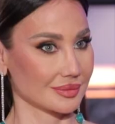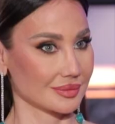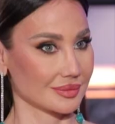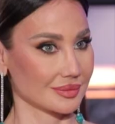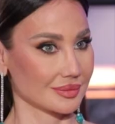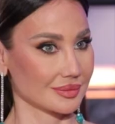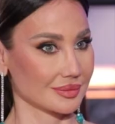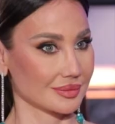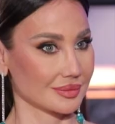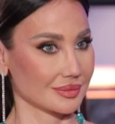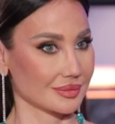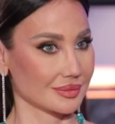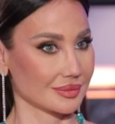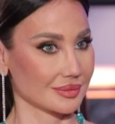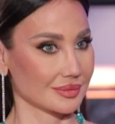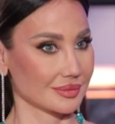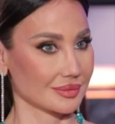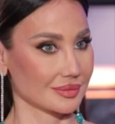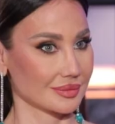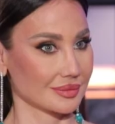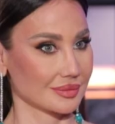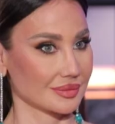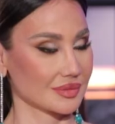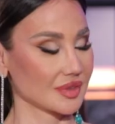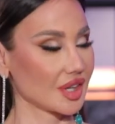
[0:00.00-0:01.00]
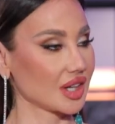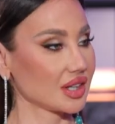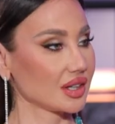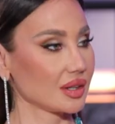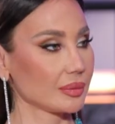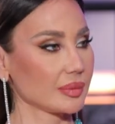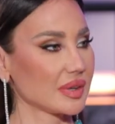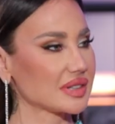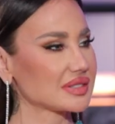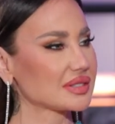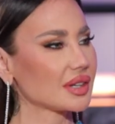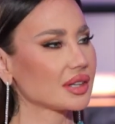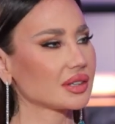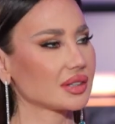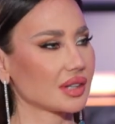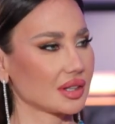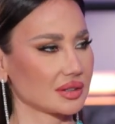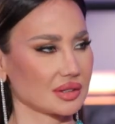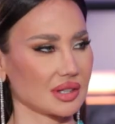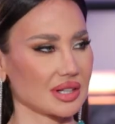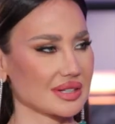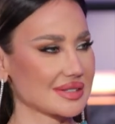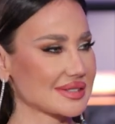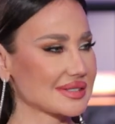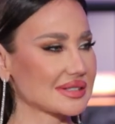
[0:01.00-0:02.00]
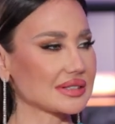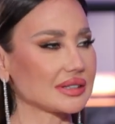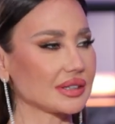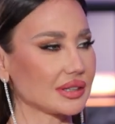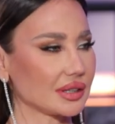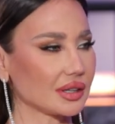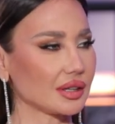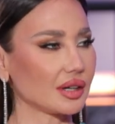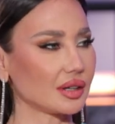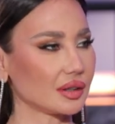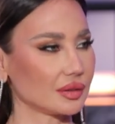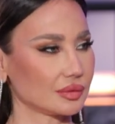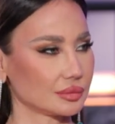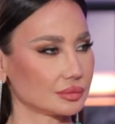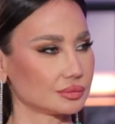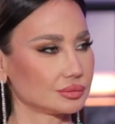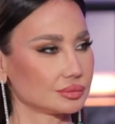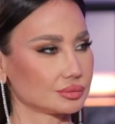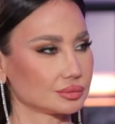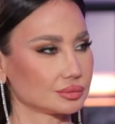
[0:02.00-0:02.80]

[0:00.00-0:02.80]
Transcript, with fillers: عم نحكي لا مش كان يمكن ابنك عمره ست